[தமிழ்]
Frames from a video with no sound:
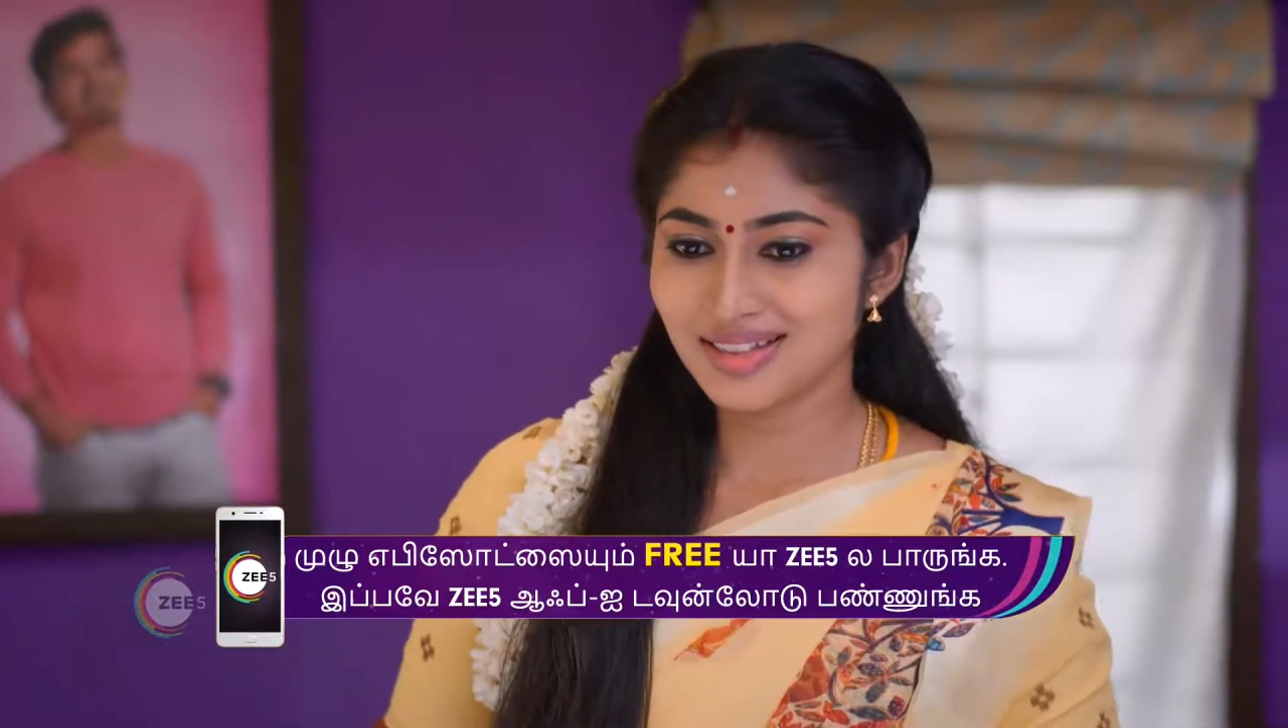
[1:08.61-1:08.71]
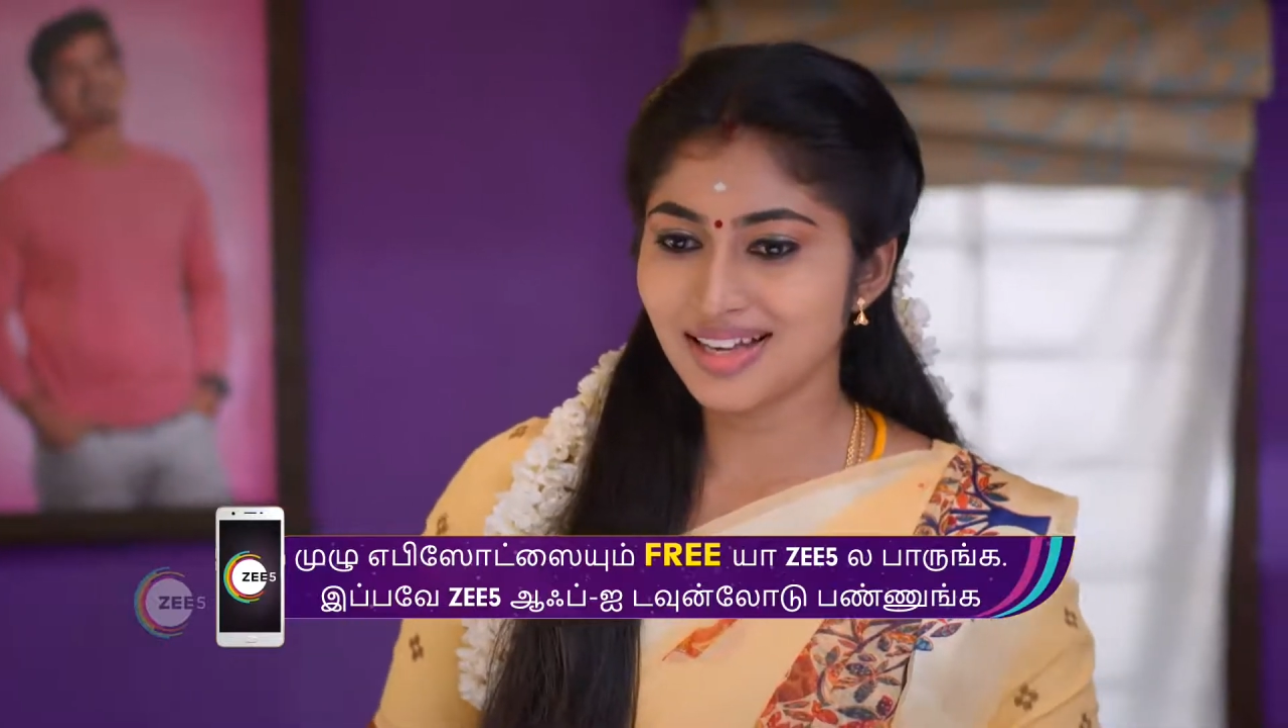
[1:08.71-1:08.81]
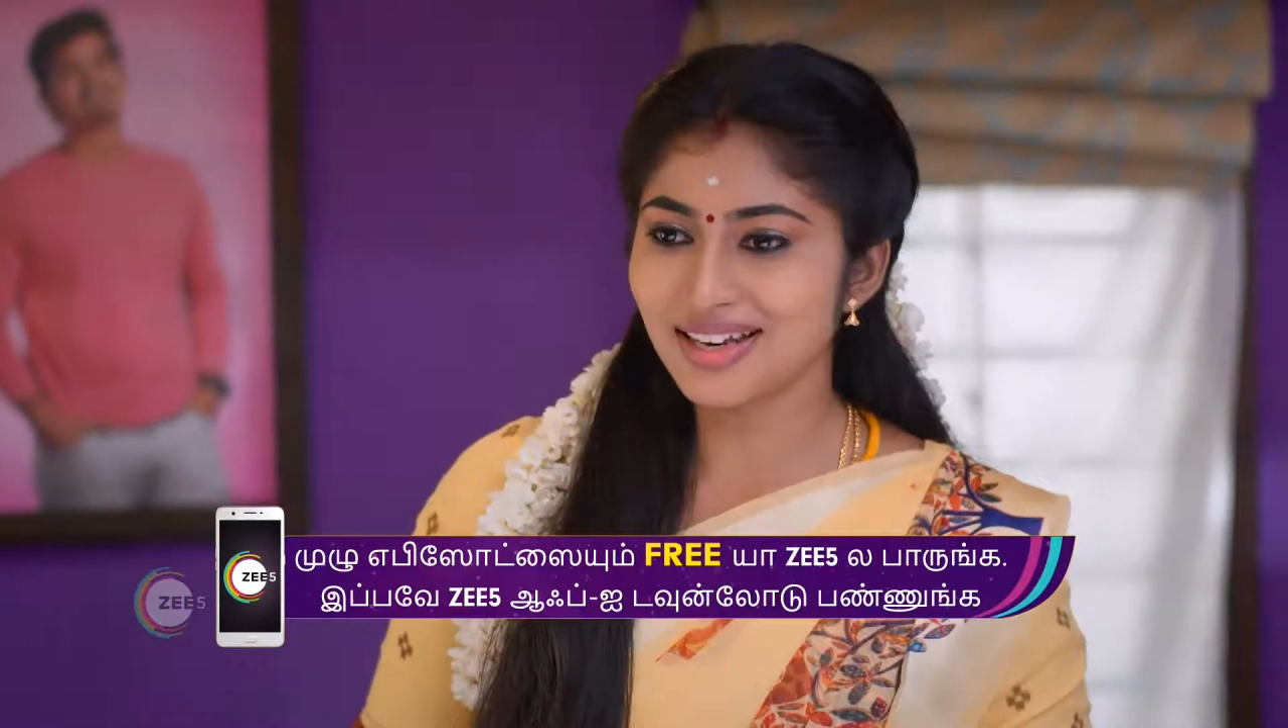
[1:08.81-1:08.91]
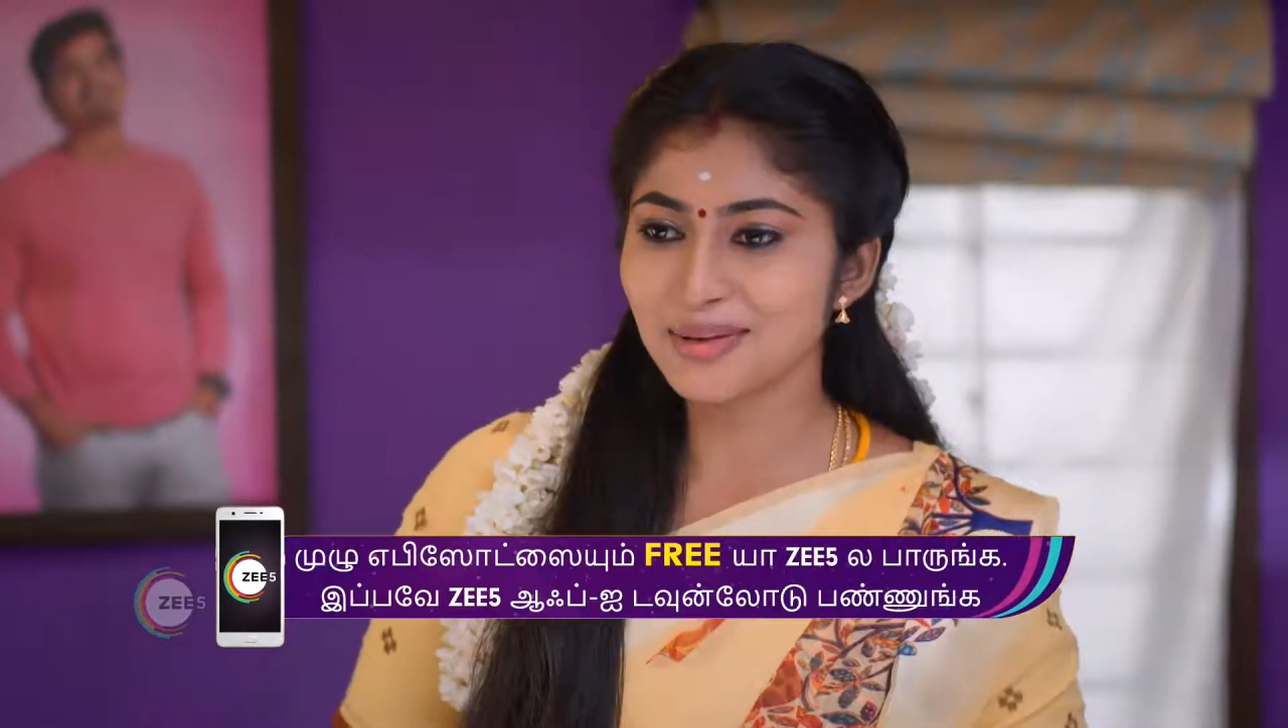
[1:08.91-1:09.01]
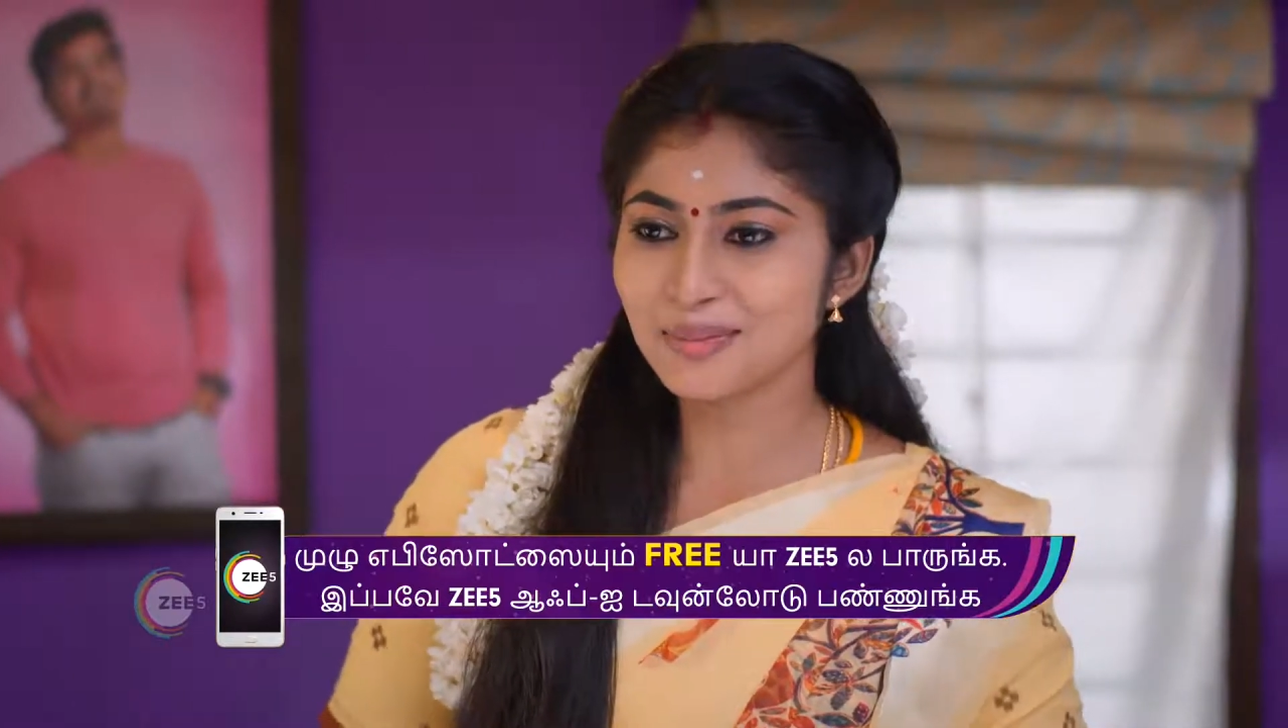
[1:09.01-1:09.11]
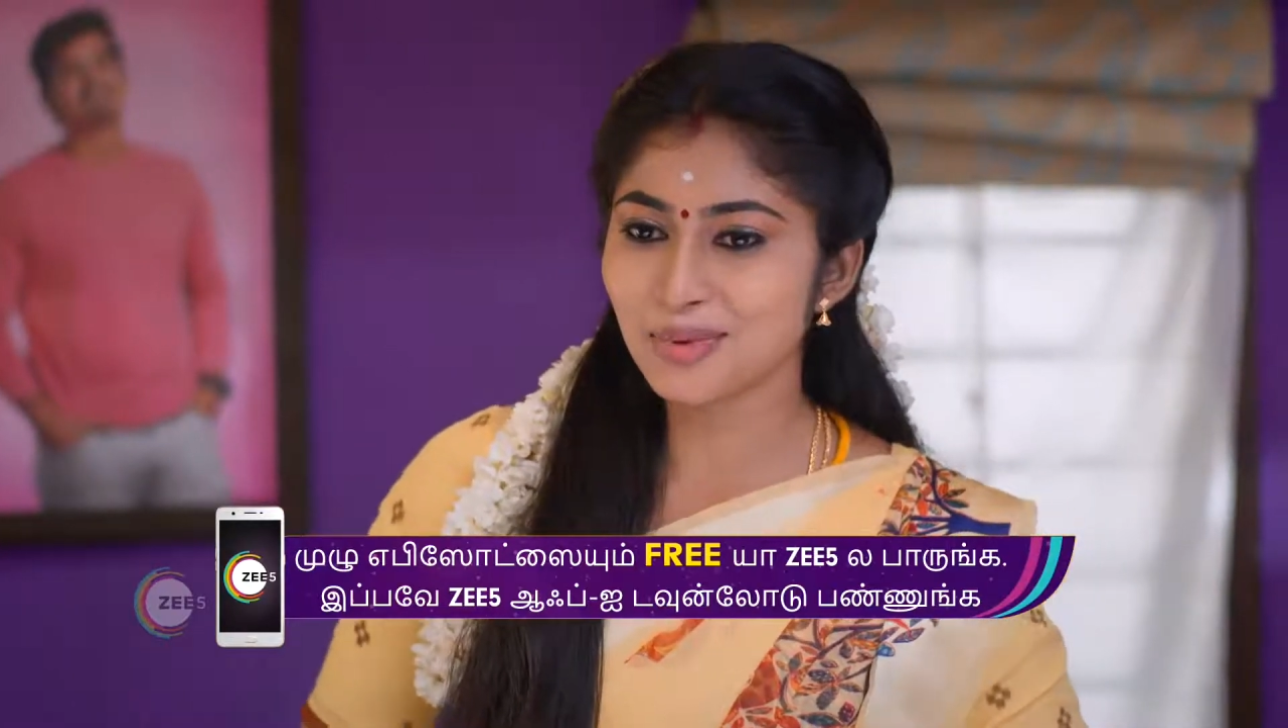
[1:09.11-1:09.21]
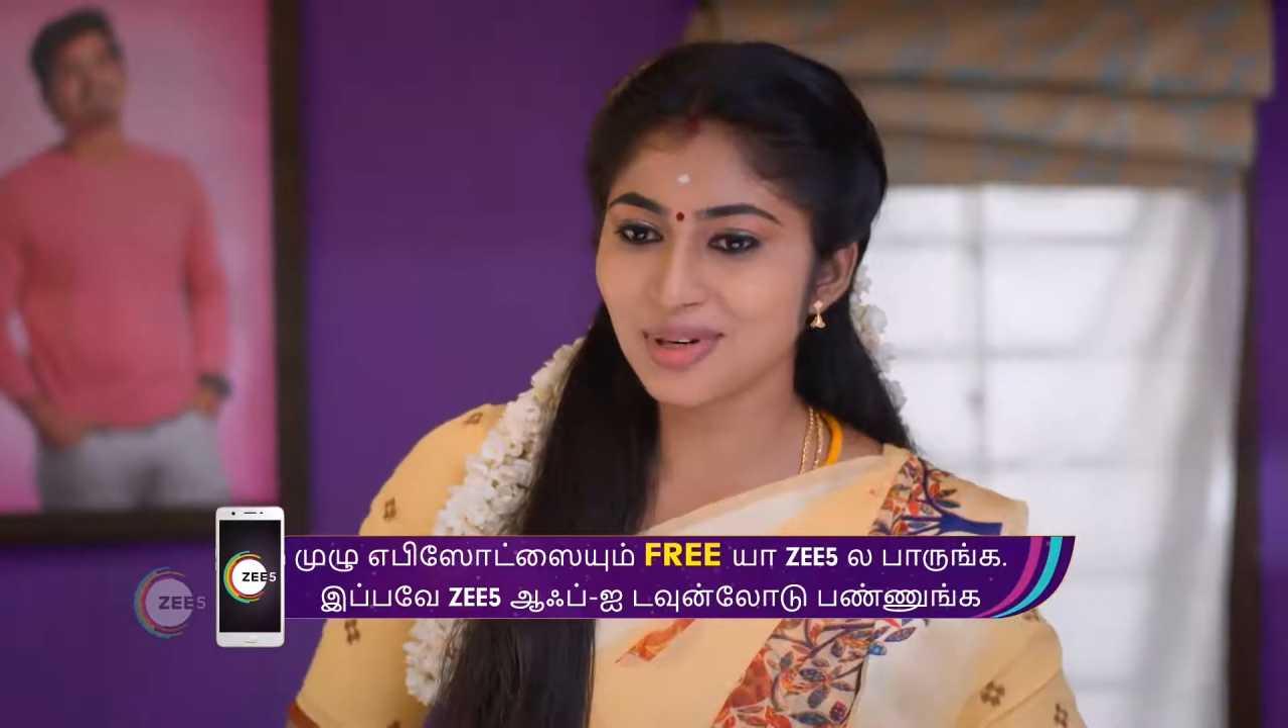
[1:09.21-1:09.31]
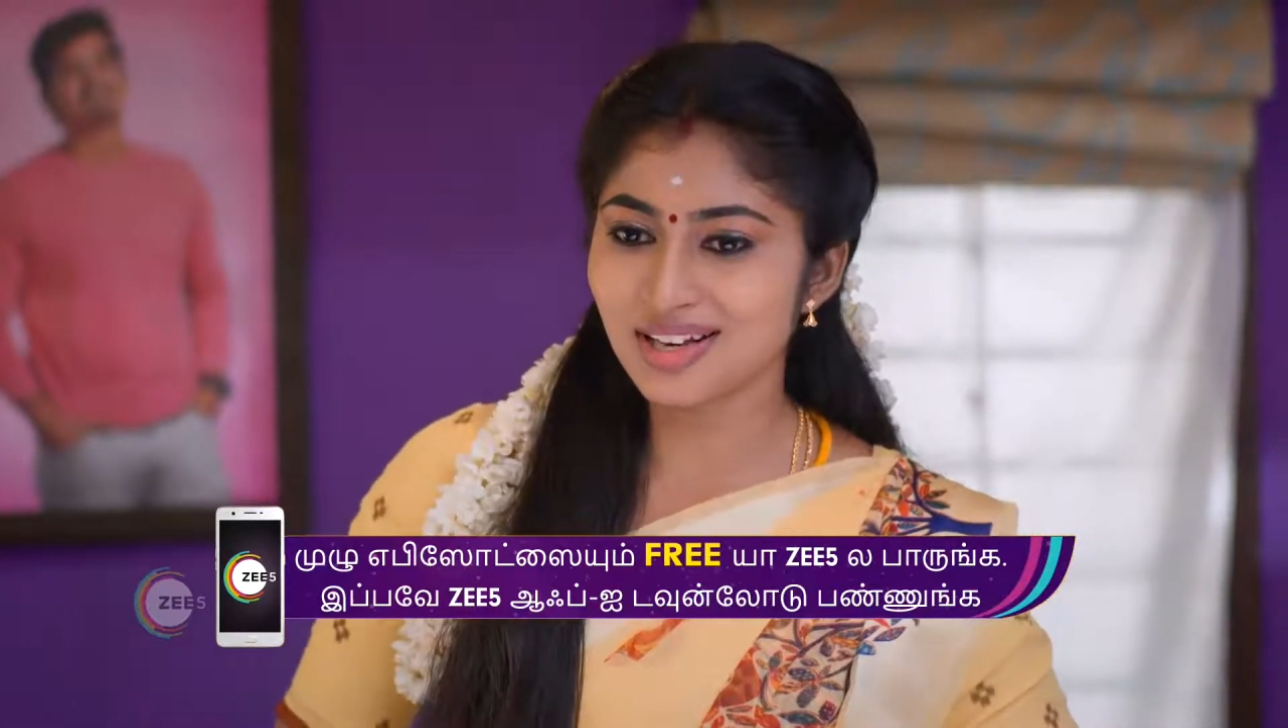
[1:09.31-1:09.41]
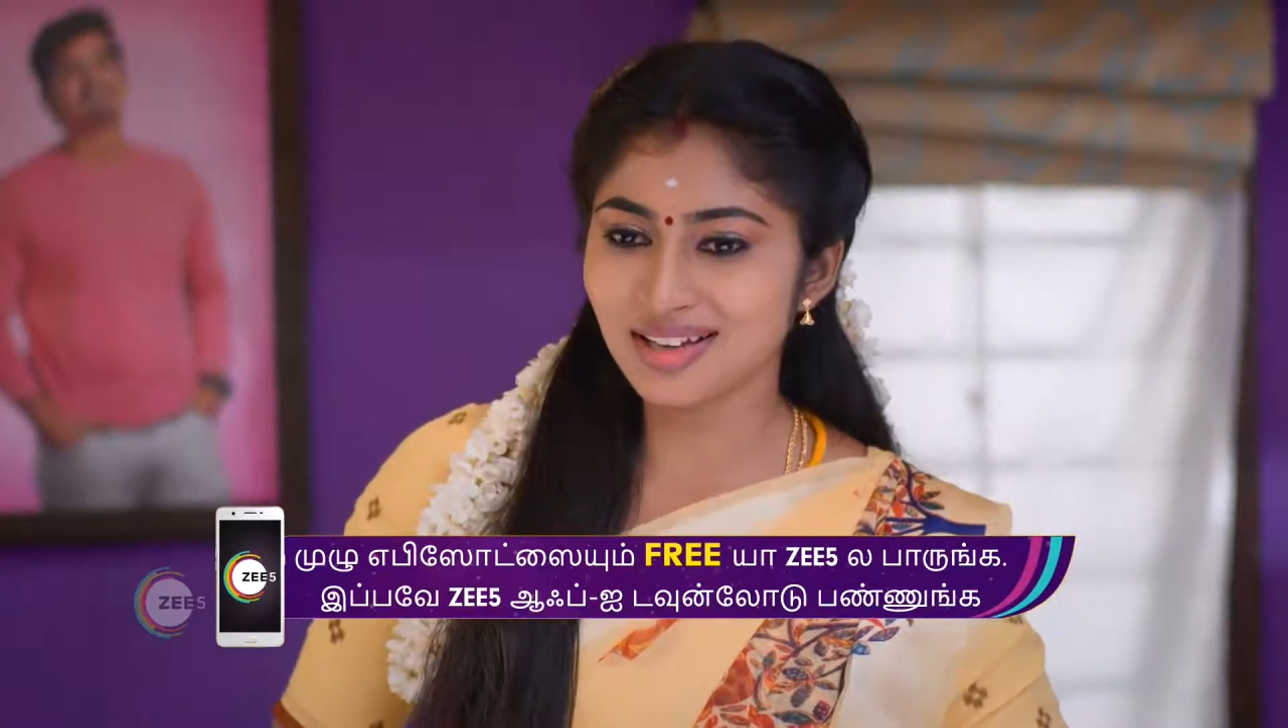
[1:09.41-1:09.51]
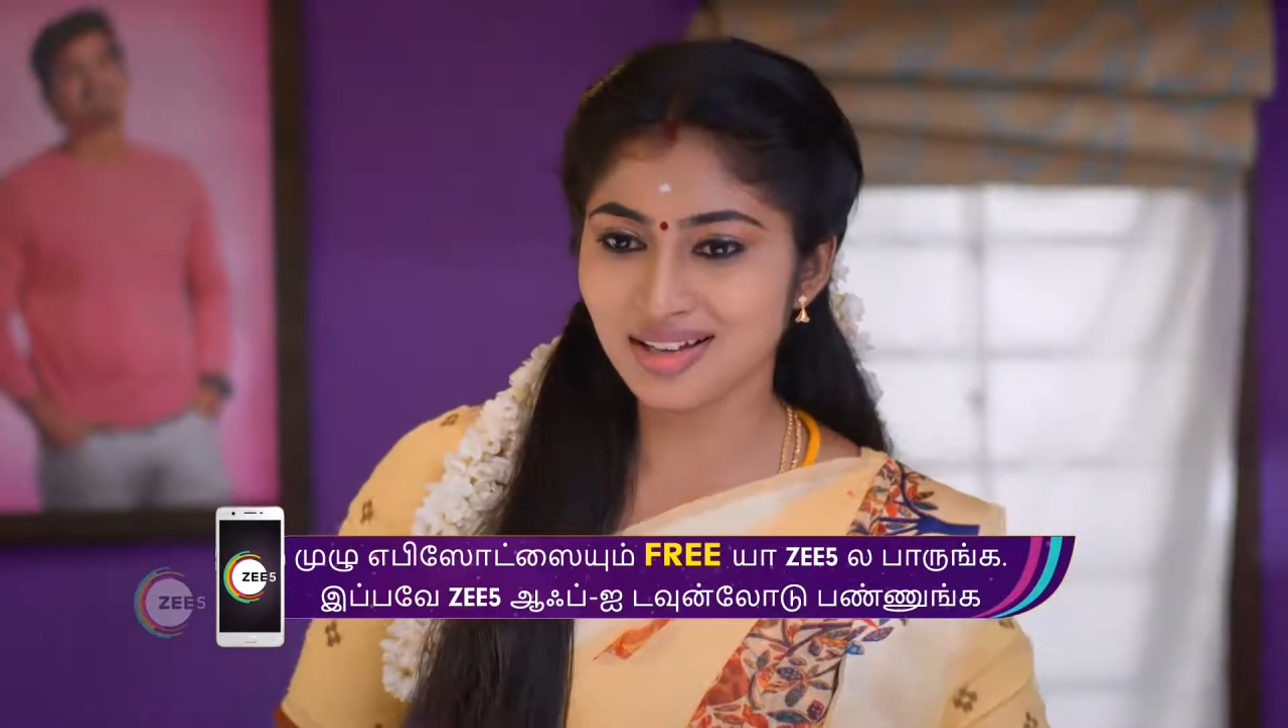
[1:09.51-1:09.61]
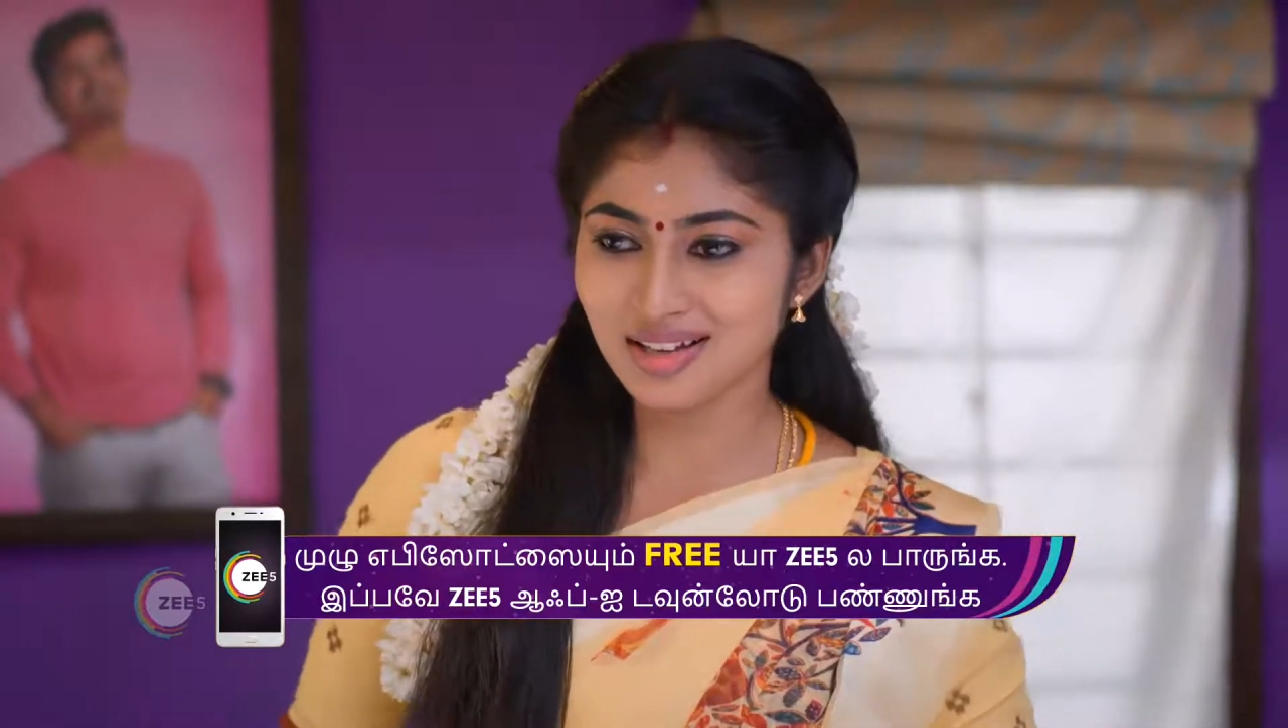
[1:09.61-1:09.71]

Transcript: தலையும் புரியல